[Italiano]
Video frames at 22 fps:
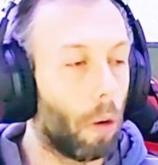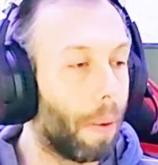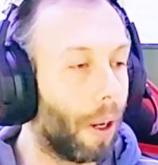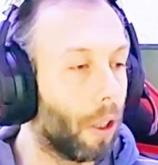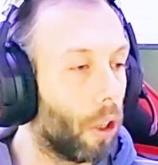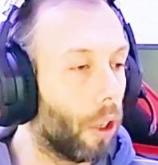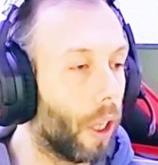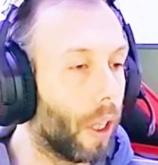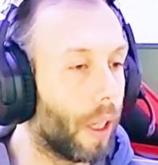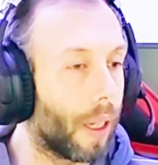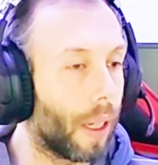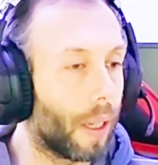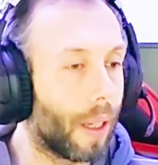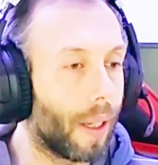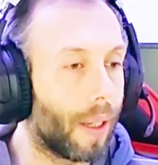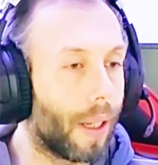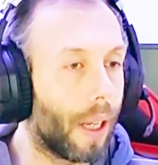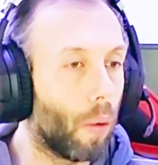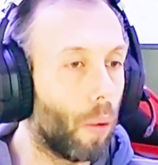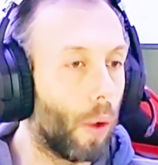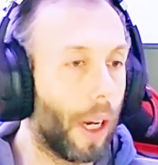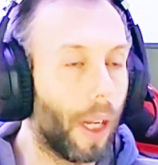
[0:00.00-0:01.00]
ma hanno iniziato a
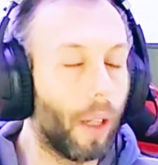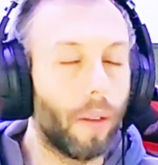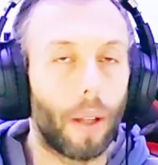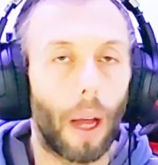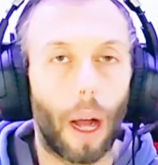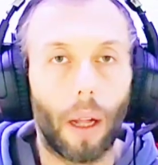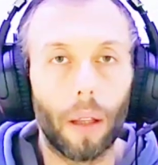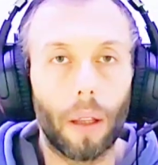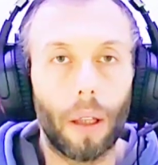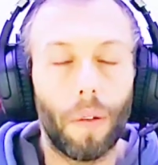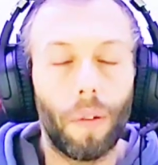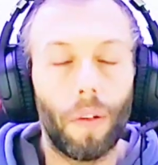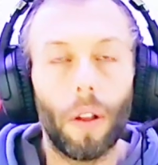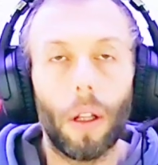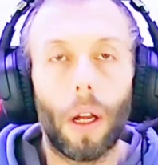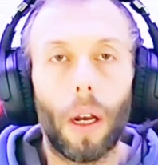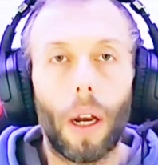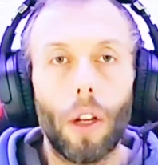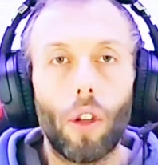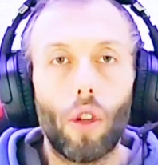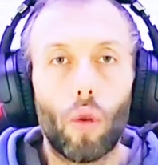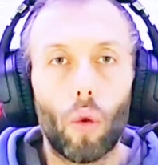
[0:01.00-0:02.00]
seguire in tanti fino
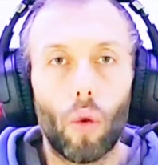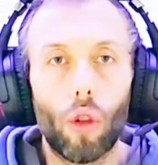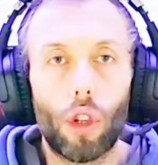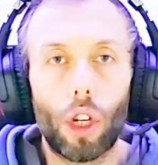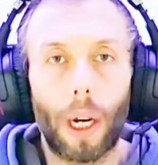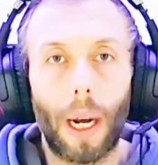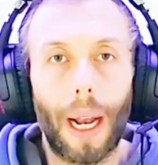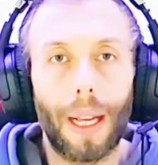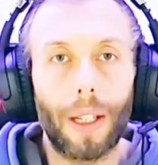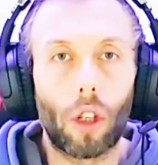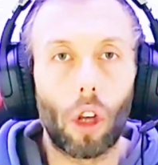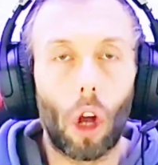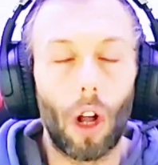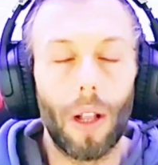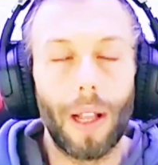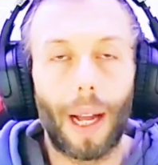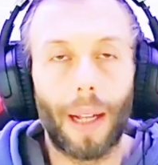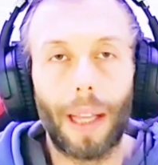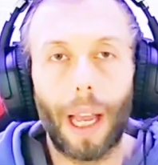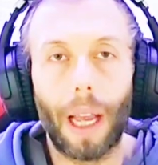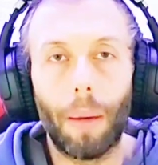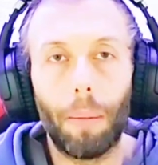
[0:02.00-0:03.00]
a raggiungere la
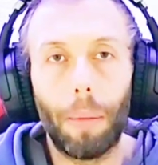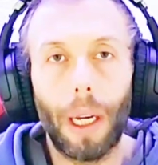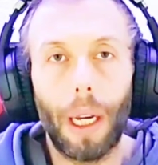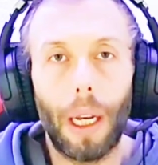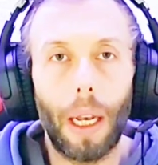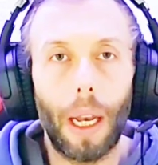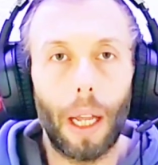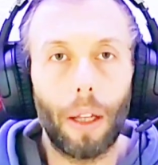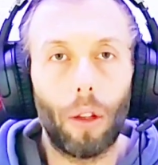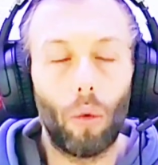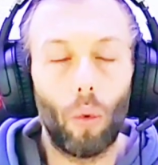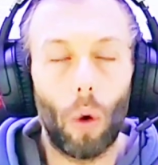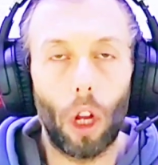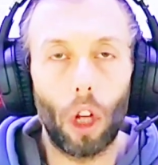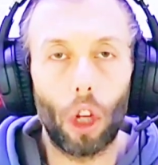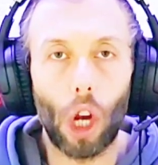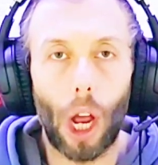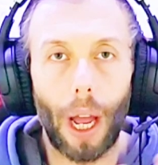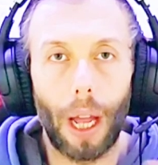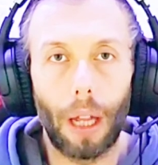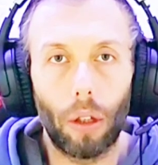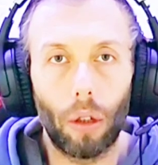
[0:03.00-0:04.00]
soglia dei
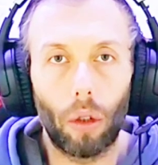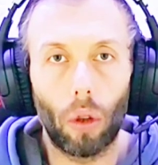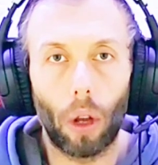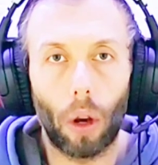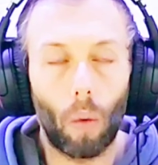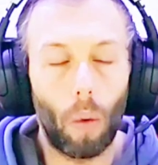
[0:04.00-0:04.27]
1200 e